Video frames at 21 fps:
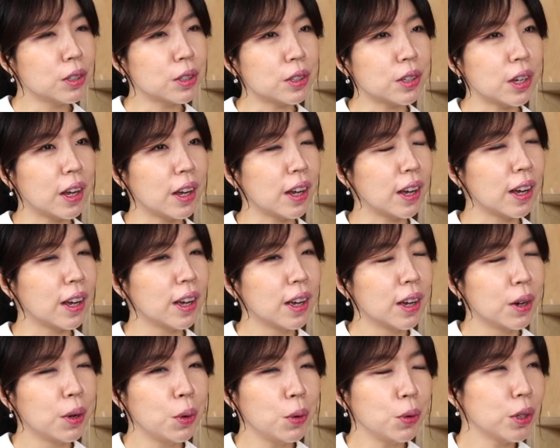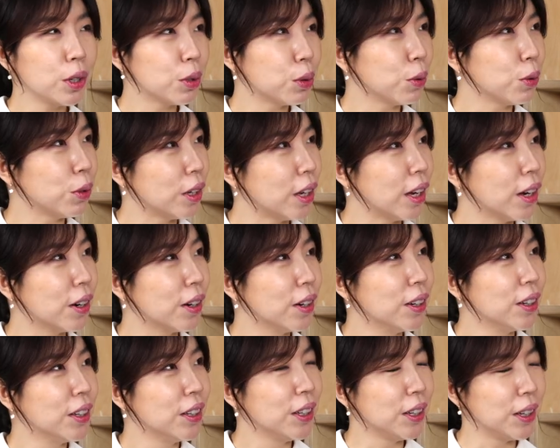이제 홍길동이에요. 음.